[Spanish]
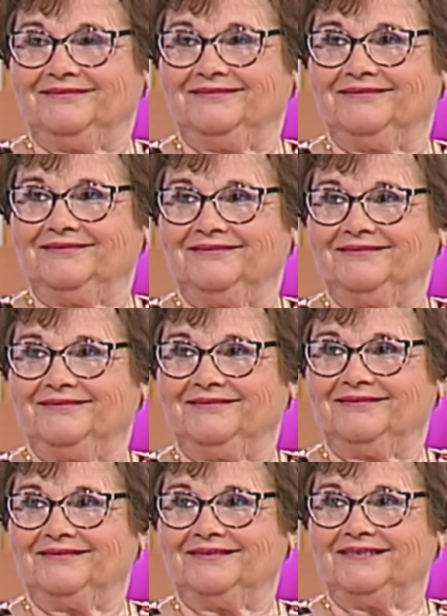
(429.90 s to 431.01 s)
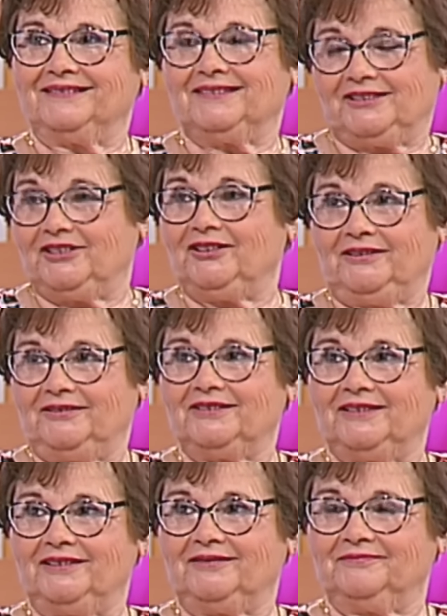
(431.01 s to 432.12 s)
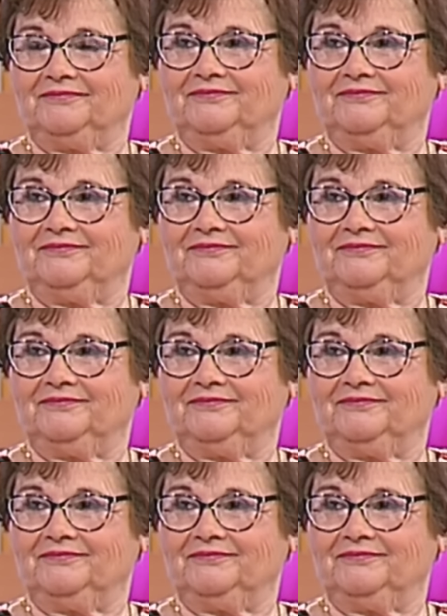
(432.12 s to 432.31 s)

¿Y te acuerdas bien de ella? Sí, sí. Vale.